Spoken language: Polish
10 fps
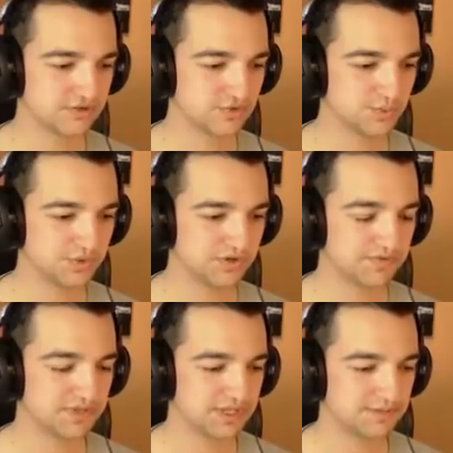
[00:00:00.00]
no już byłem
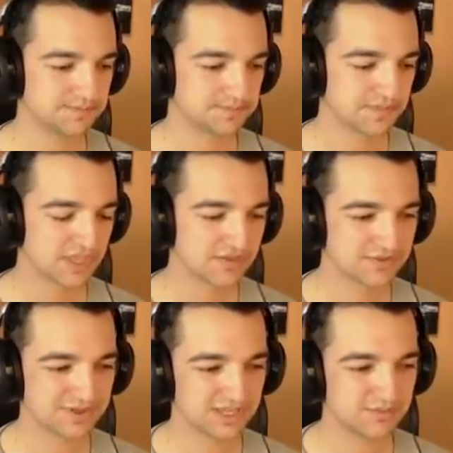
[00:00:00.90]
w tej w
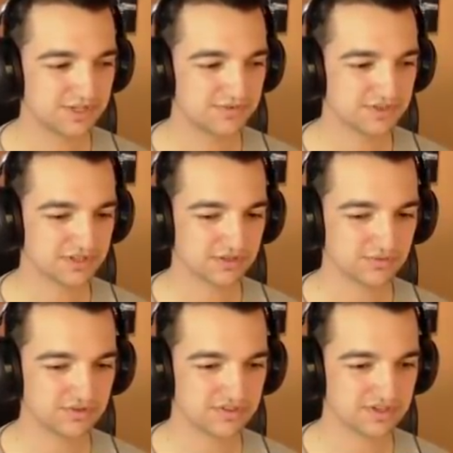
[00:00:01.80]
tym takim drifcie na
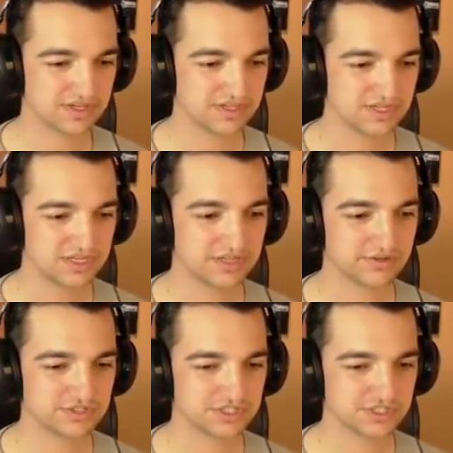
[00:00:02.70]
trójce i
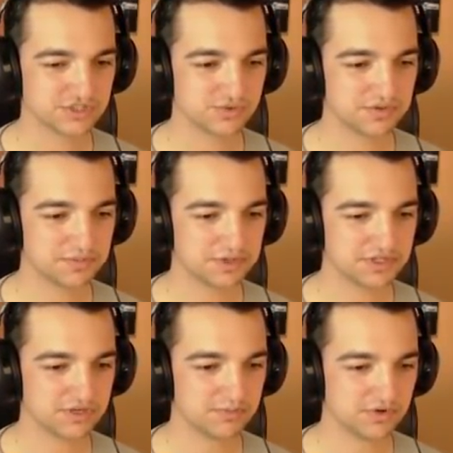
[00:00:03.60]
troszeczkę czułem
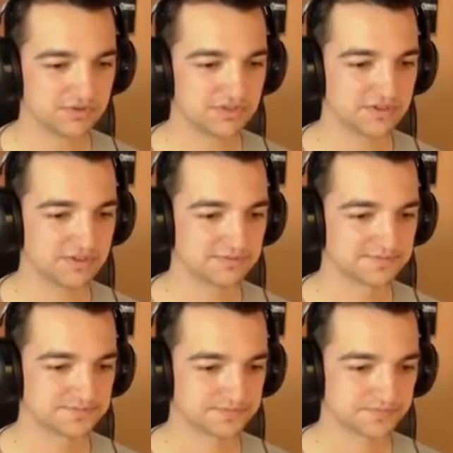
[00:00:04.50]
spadek mocy
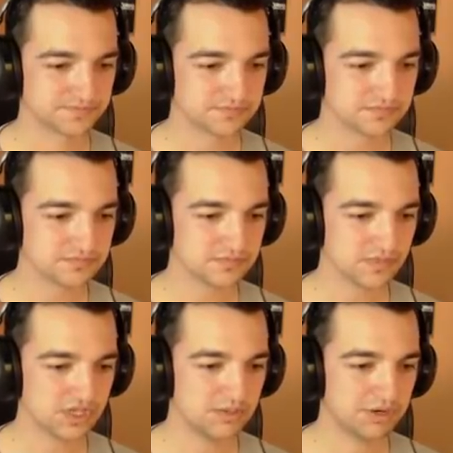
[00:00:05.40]

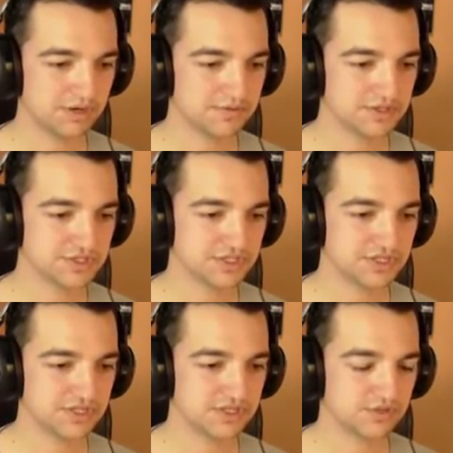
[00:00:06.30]
i bałem się,
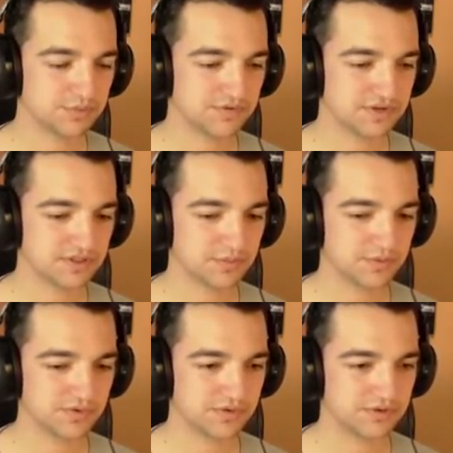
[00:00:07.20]
że nie doprowadzę po
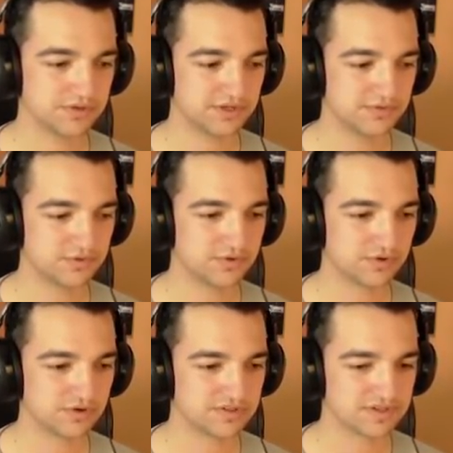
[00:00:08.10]
prostu tego driftu do
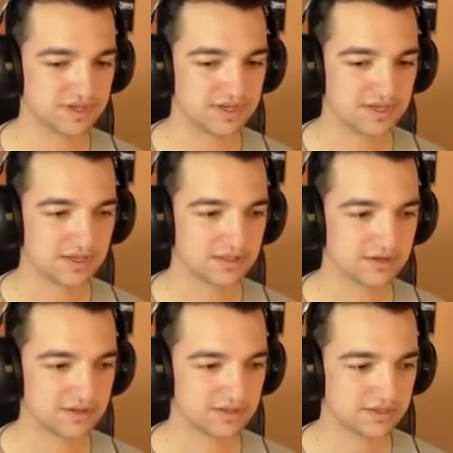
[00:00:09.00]
końca. No
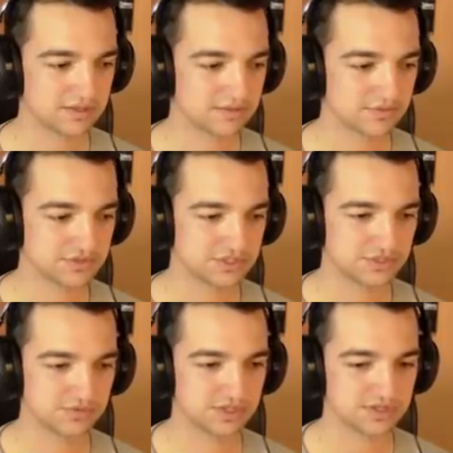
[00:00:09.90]
ale może
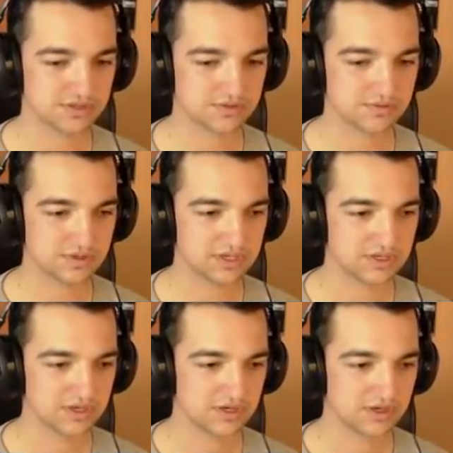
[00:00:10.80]
jeszcze uda się coś tutaj
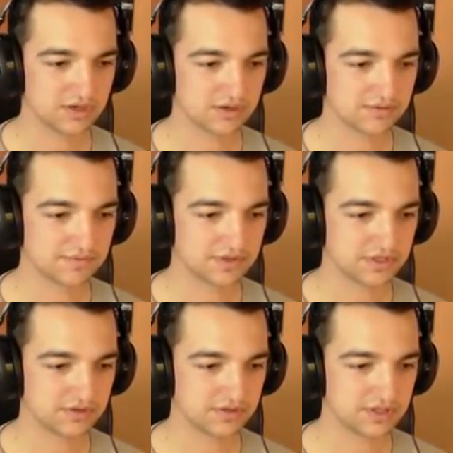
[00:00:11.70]
um,
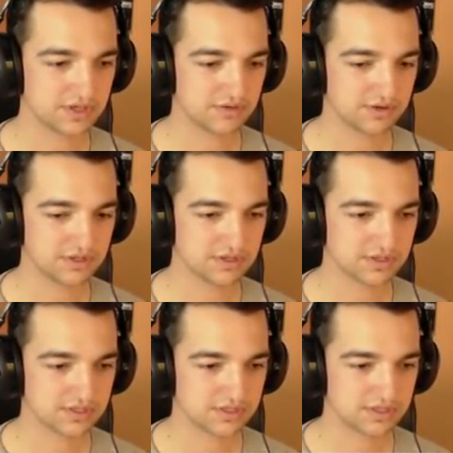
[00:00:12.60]
fajnego zdziałać.
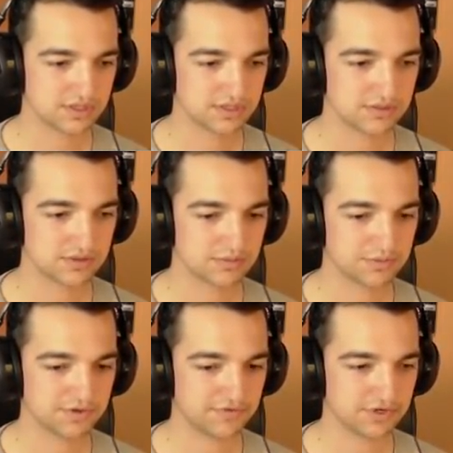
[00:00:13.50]
Tutaj
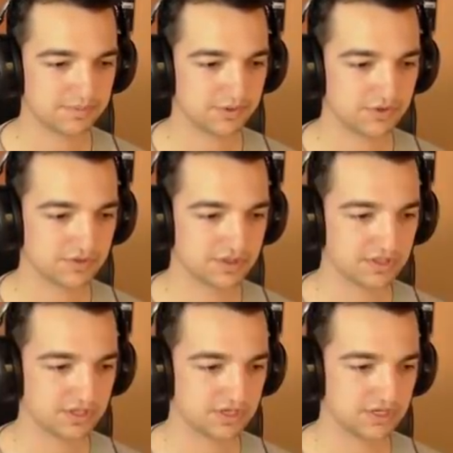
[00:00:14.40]
mamy kawałek
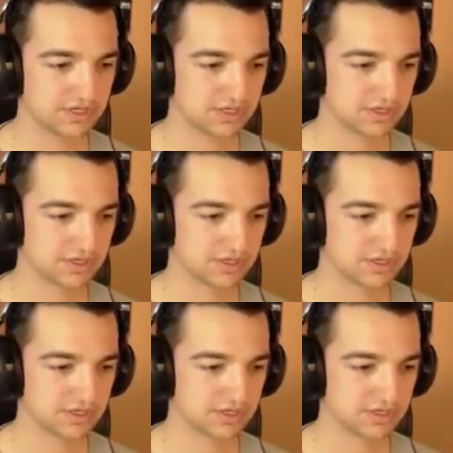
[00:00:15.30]
prostej.